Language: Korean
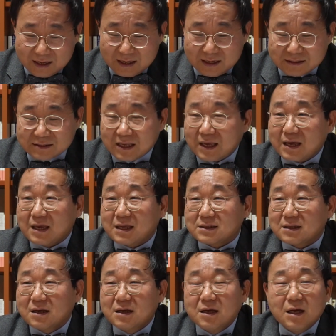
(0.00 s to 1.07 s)
세
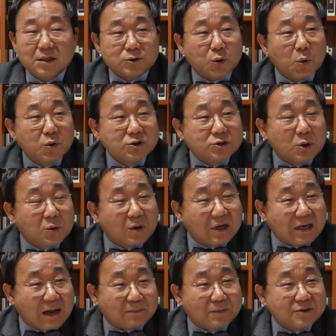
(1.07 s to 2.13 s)
좋은 총과
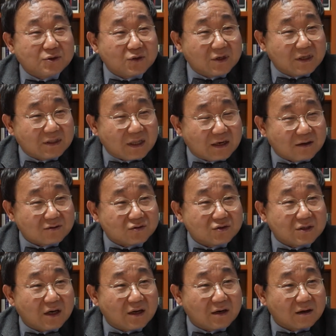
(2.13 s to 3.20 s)
나쁜 총이 있다라고
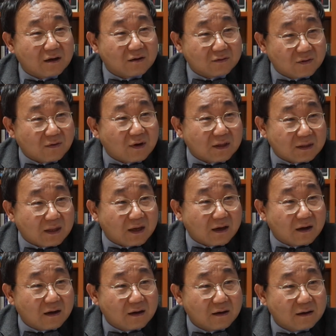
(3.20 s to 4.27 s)
주장하는 거하고 똑같아요.
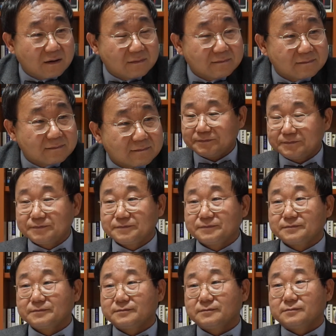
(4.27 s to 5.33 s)
아
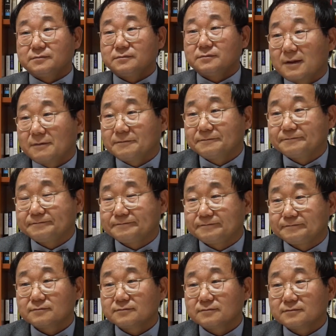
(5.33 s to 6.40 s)
그러니까요 이게
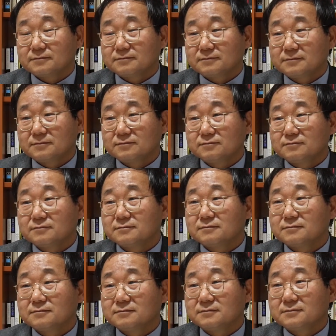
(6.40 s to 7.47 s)
지금 좌파냐
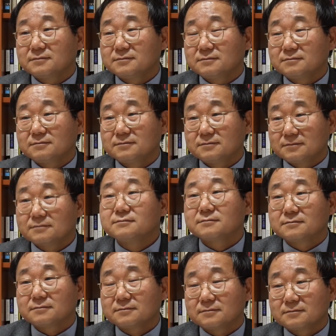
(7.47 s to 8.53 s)
우파냐의 문제가
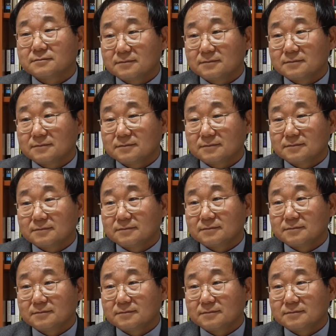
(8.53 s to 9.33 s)
아니라 한때는 또